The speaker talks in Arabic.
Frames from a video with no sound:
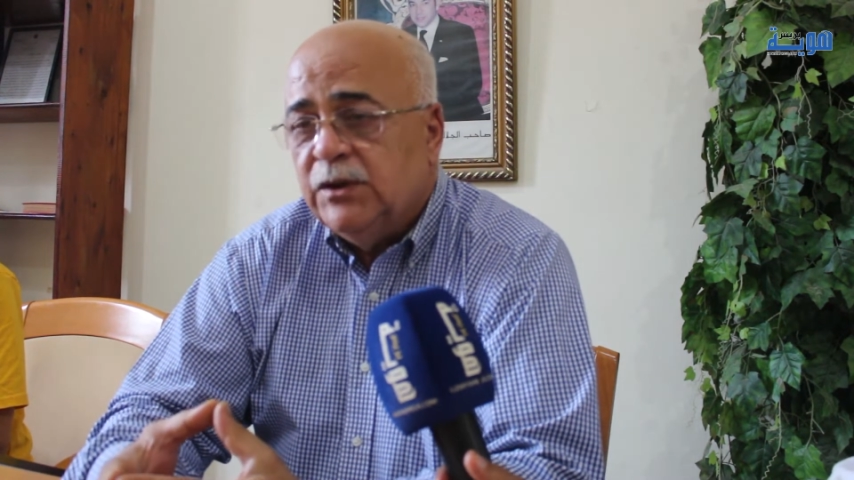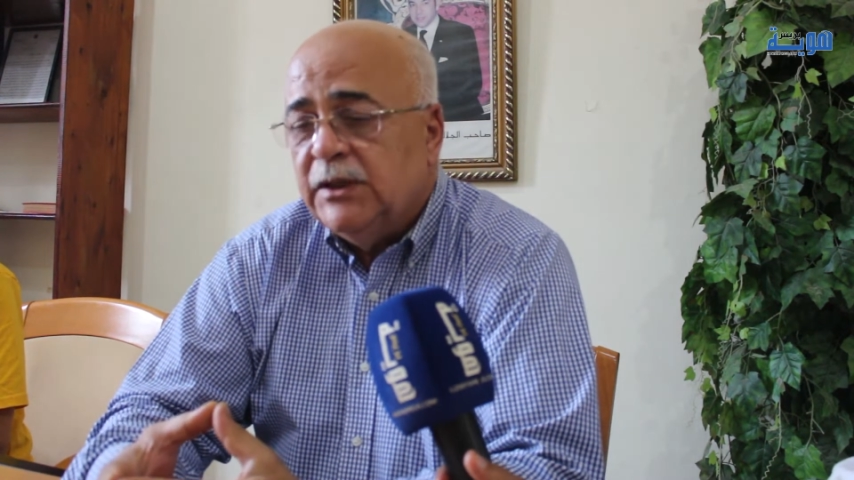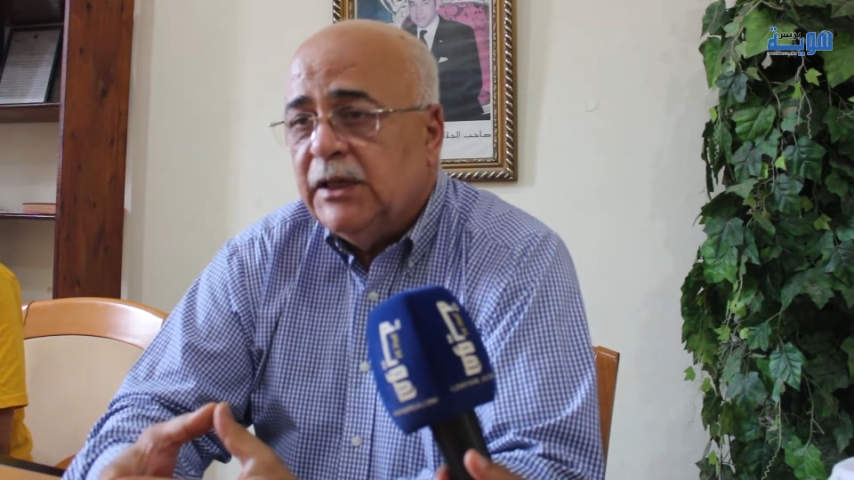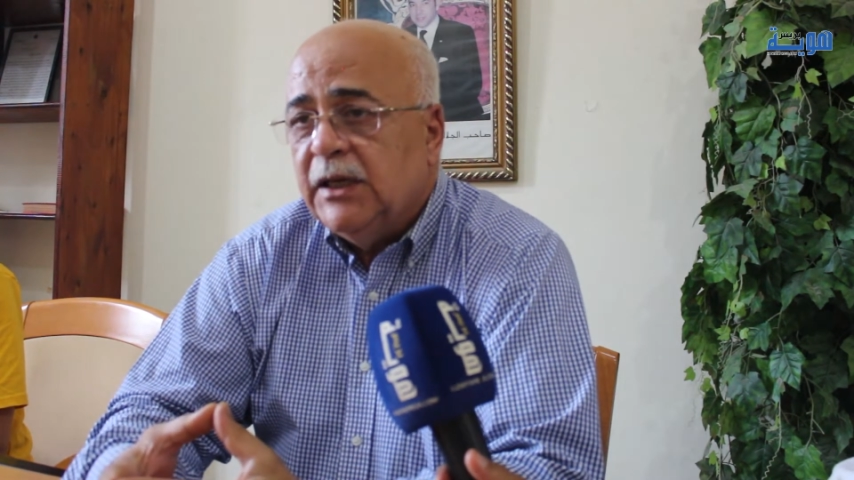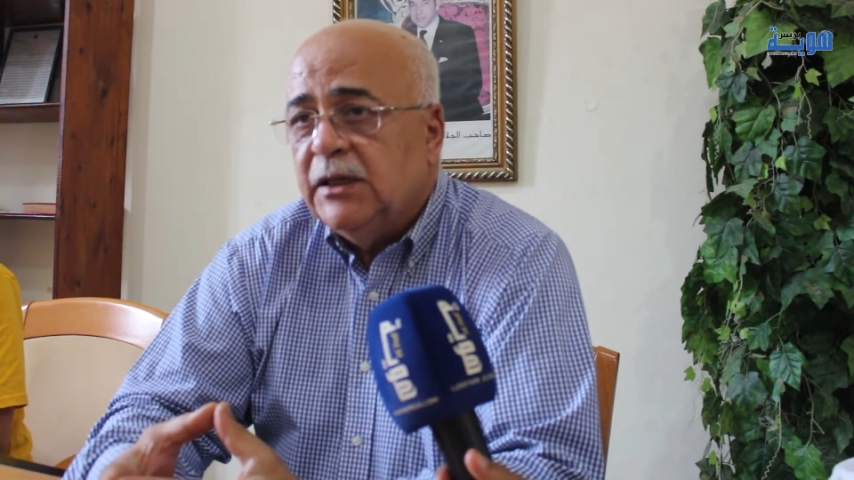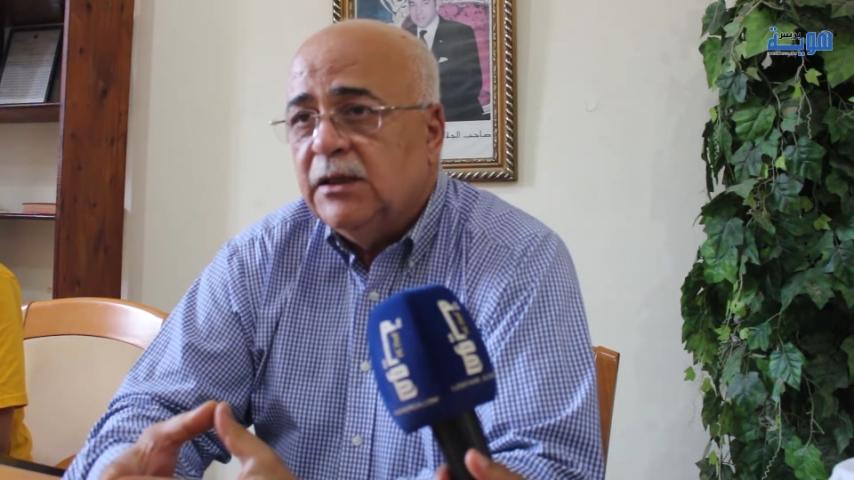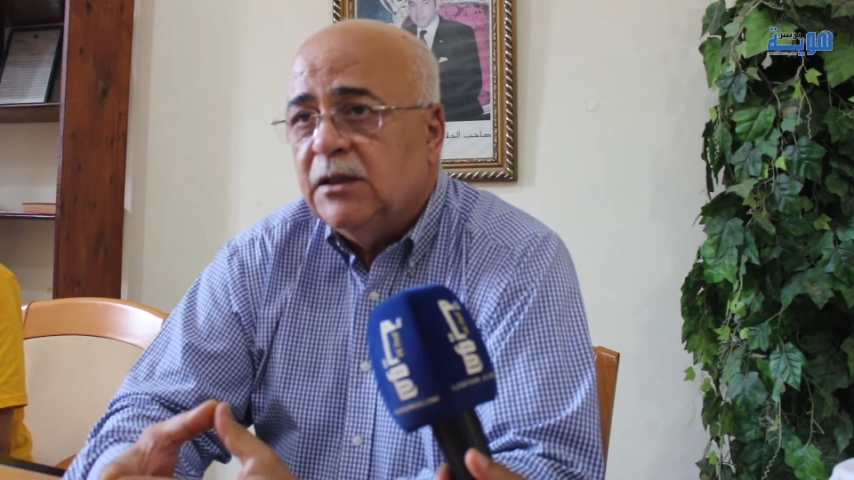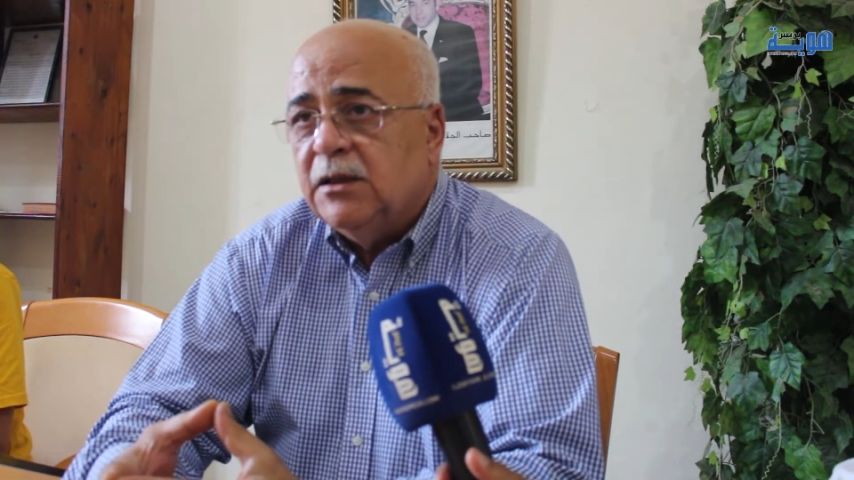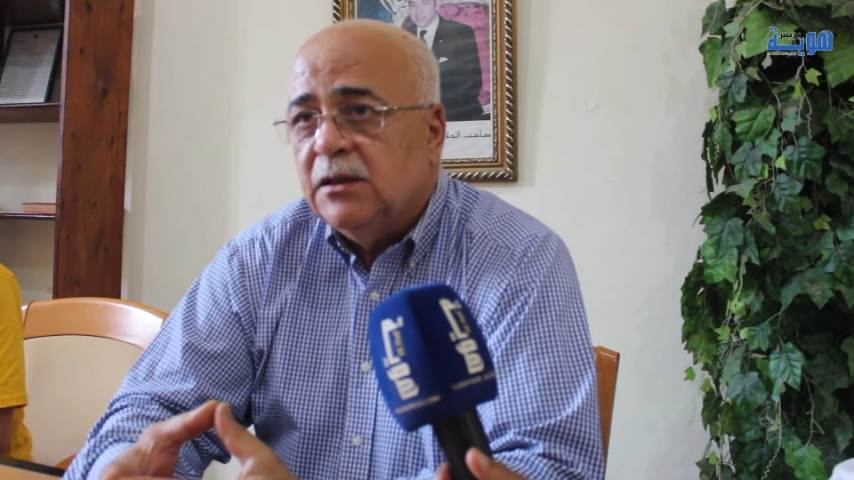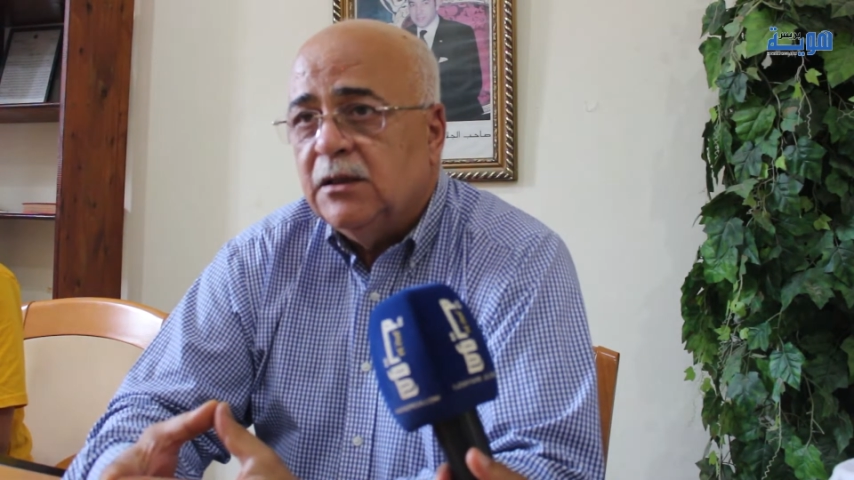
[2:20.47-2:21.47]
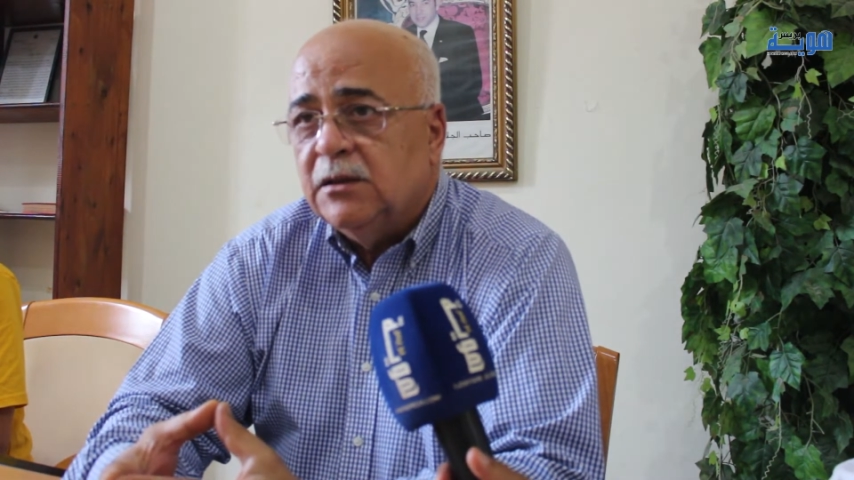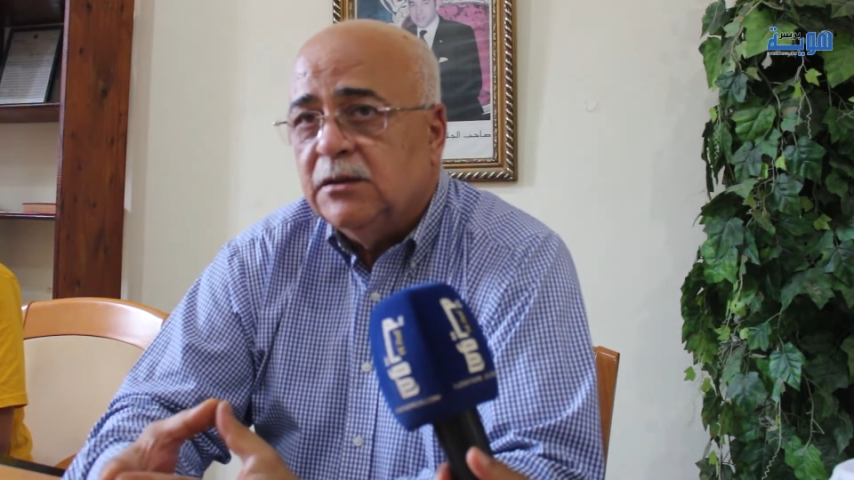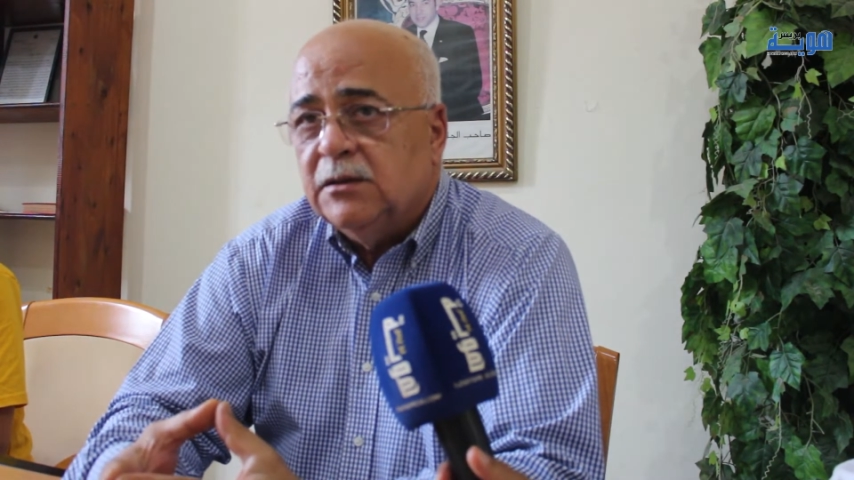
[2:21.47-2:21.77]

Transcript: لله آه،